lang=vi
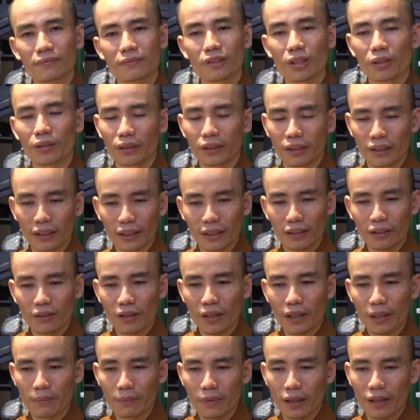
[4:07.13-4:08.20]
Loài người là cái
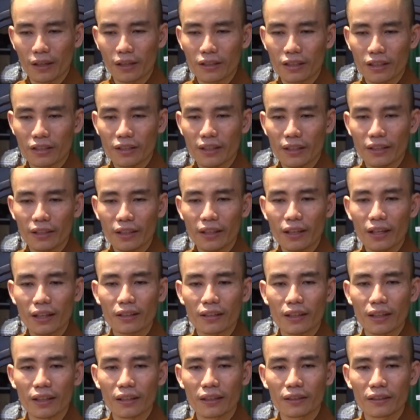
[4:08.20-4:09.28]
loài mà sinh ra trái
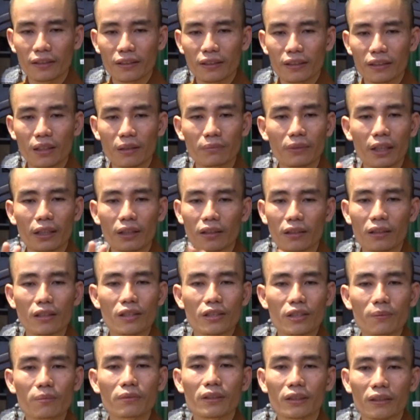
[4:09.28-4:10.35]
đất này không thể tự
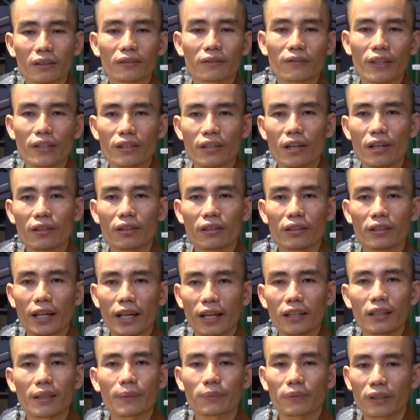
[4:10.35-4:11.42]
sống được, phải nhờ người
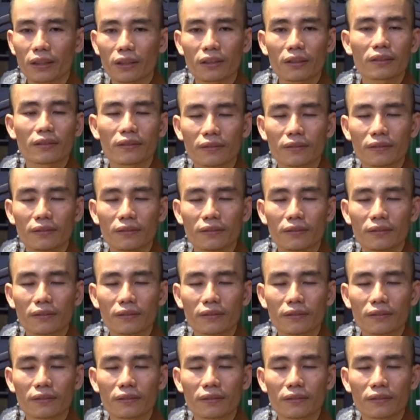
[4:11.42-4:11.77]
khác lập tức.